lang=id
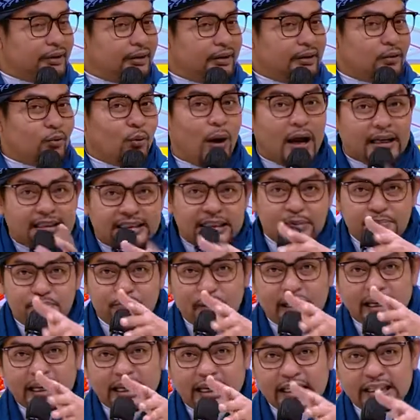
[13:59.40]
Wajib
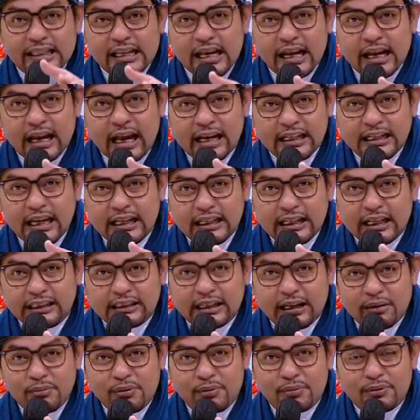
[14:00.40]
bagi kita kalian
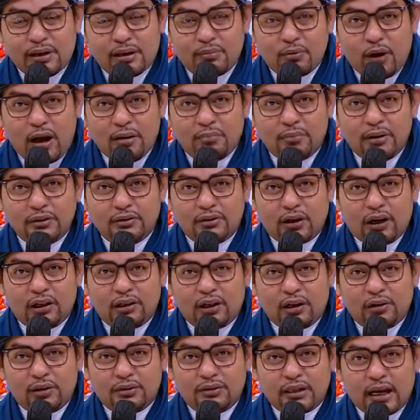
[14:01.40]
kata Nabi besar Muhammad
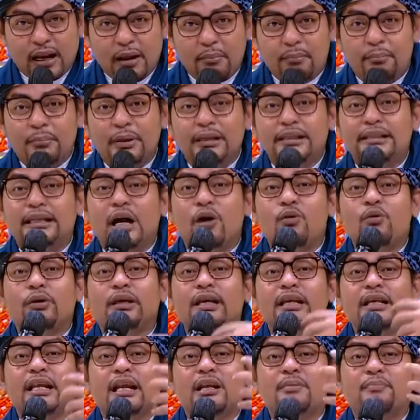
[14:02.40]
sallallahu alaihi wasallam
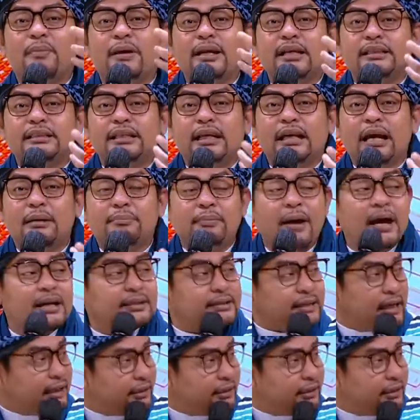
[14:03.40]
menjauhi daripada sikap hasad,